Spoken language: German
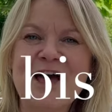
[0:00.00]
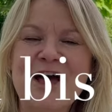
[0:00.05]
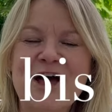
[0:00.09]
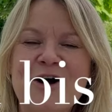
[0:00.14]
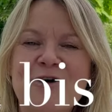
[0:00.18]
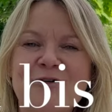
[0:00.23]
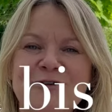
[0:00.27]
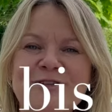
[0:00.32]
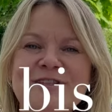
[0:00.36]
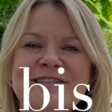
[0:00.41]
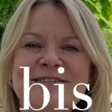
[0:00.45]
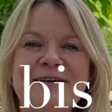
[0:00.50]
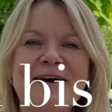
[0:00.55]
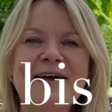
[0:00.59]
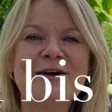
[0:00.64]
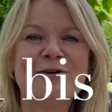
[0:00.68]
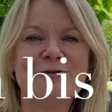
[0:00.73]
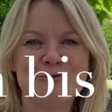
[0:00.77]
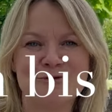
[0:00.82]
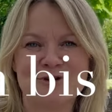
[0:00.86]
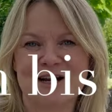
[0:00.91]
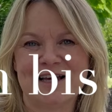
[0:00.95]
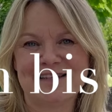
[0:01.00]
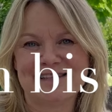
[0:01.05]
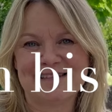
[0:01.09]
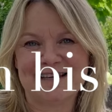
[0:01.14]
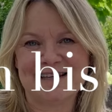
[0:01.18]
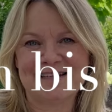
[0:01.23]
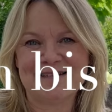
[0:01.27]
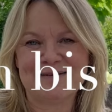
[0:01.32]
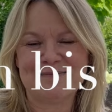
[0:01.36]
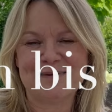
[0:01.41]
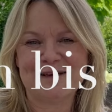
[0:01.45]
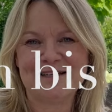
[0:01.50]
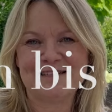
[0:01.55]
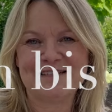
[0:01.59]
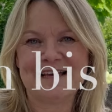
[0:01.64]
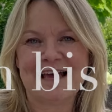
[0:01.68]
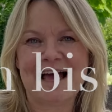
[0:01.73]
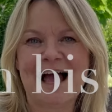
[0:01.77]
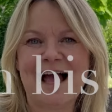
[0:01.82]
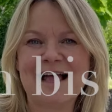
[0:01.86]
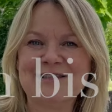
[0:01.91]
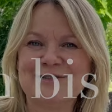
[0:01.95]
und 200 cm,
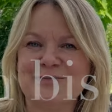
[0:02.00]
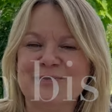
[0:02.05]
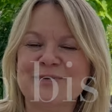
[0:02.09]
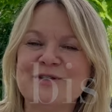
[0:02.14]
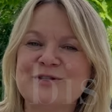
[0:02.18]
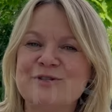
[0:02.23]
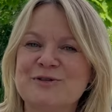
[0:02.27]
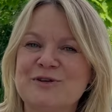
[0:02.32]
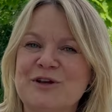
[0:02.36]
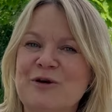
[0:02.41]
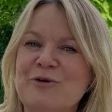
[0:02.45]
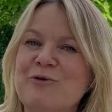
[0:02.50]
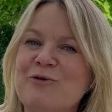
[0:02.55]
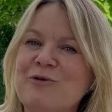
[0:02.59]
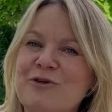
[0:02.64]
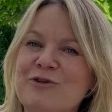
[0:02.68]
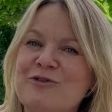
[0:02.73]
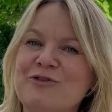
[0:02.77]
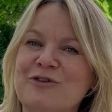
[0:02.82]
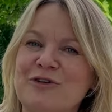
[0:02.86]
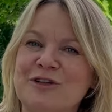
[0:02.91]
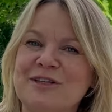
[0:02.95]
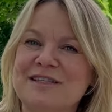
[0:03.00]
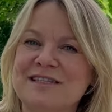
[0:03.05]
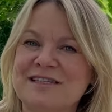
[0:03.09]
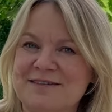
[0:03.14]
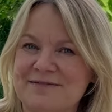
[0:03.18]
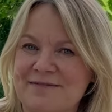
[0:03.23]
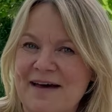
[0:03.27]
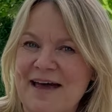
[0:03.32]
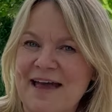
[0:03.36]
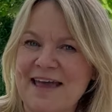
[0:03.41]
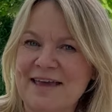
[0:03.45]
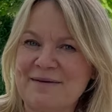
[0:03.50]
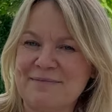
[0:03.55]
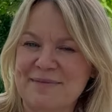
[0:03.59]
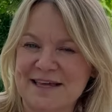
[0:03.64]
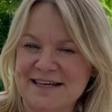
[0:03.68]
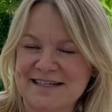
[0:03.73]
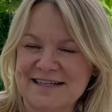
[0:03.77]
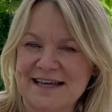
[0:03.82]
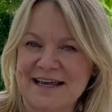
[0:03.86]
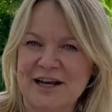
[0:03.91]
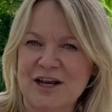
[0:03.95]
also bis zu einer Höhe von 2
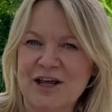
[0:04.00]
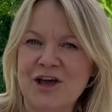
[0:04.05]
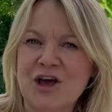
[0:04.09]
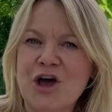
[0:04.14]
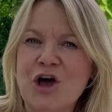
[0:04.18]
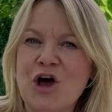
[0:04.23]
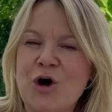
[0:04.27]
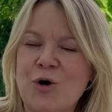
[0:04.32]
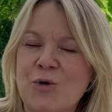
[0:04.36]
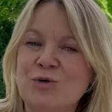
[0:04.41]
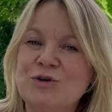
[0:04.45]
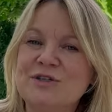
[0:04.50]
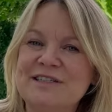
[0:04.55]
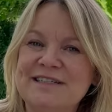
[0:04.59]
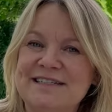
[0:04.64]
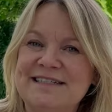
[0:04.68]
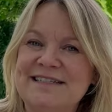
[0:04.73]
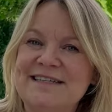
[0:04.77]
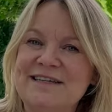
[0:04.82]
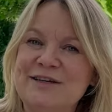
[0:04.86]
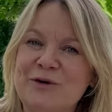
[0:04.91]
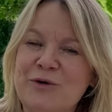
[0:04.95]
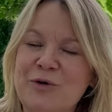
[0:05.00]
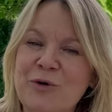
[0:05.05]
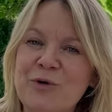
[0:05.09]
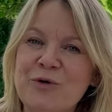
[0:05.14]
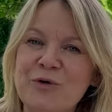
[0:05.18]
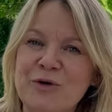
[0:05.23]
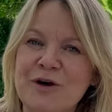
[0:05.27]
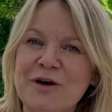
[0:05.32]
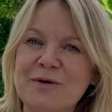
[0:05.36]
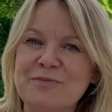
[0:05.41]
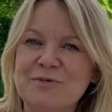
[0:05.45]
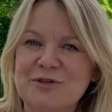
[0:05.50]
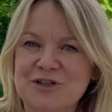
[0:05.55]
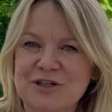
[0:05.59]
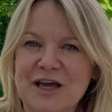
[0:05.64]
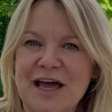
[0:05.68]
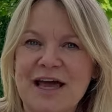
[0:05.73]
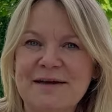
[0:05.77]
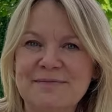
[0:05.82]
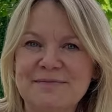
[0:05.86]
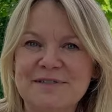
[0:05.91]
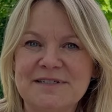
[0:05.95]
Metern. Und die Höhe
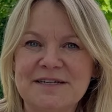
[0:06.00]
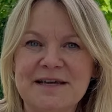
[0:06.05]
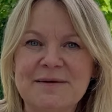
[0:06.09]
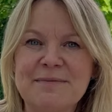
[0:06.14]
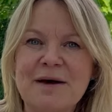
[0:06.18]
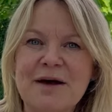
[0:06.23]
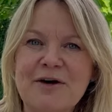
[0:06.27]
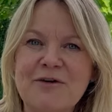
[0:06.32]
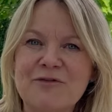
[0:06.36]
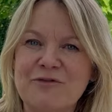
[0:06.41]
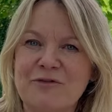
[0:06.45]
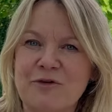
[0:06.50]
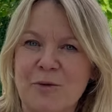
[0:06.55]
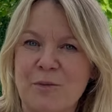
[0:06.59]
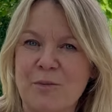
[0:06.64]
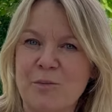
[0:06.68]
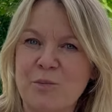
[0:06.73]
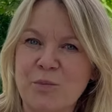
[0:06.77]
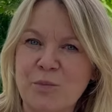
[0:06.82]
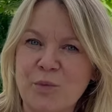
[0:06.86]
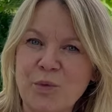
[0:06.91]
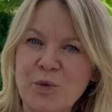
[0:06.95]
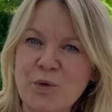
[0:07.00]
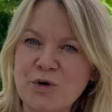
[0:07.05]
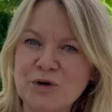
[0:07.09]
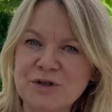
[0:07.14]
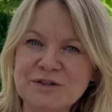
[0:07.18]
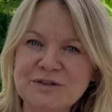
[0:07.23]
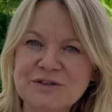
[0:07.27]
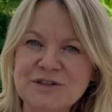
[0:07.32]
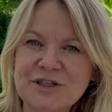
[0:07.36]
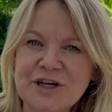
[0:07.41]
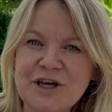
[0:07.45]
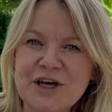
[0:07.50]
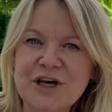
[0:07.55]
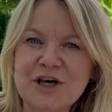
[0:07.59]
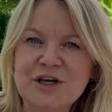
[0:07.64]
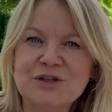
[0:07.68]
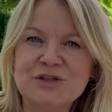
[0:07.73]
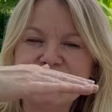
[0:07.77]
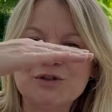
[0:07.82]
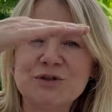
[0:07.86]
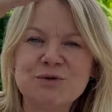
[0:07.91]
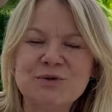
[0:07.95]
beschreibt immer vom Boden
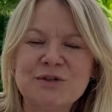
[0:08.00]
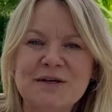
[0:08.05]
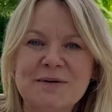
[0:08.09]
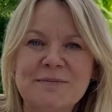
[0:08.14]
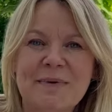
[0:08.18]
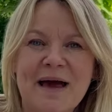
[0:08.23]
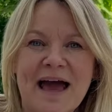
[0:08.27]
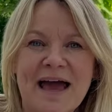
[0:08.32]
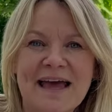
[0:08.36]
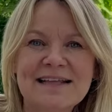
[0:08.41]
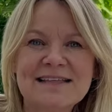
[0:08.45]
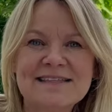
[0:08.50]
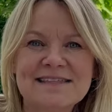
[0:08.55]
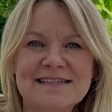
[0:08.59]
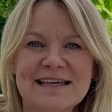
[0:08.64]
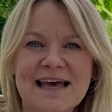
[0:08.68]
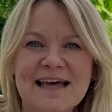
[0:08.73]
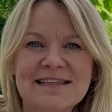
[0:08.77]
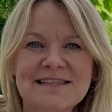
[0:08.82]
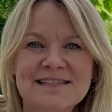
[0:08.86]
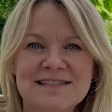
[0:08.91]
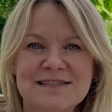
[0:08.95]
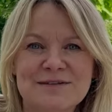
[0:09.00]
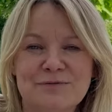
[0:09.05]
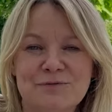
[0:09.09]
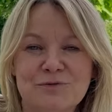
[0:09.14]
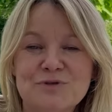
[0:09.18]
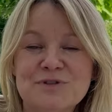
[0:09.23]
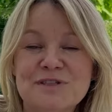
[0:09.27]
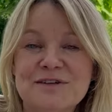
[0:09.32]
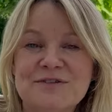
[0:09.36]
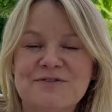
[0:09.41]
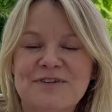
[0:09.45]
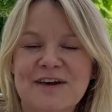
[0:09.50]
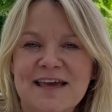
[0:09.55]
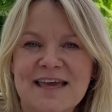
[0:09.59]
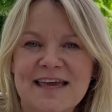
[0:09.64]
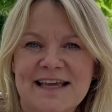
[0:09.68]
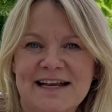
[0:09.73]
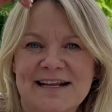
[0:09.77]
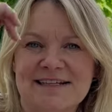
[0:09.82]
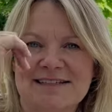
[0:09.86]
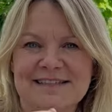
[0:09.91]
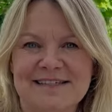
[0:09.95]
zu dem Ansatz, wo sie
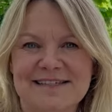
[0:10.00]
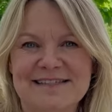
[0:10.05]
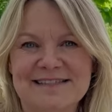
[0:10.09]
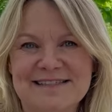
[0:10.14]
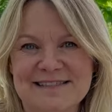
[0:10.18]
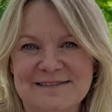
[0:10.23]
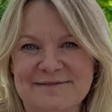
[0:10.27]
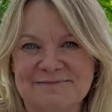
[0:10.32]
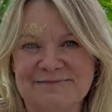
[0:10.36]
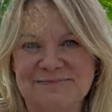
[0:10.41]
veredelt ist.